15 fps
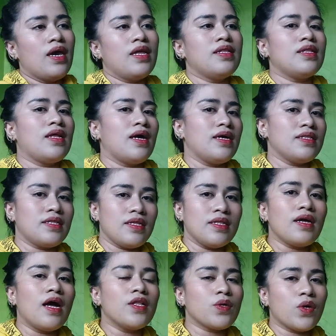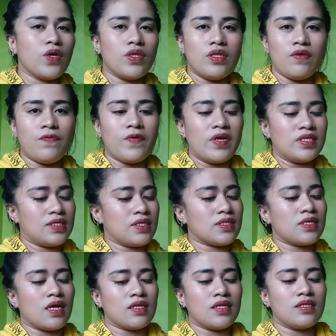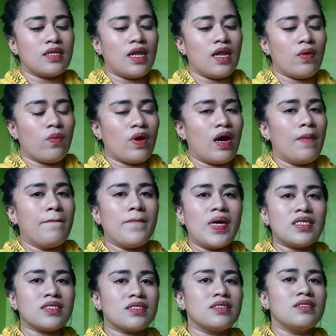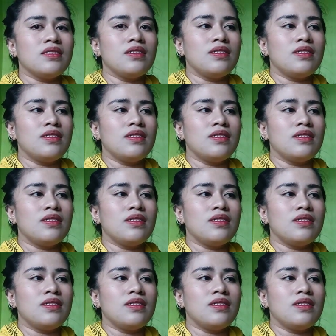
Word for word: and naintindihan ko yung differences natin dalawa, mas,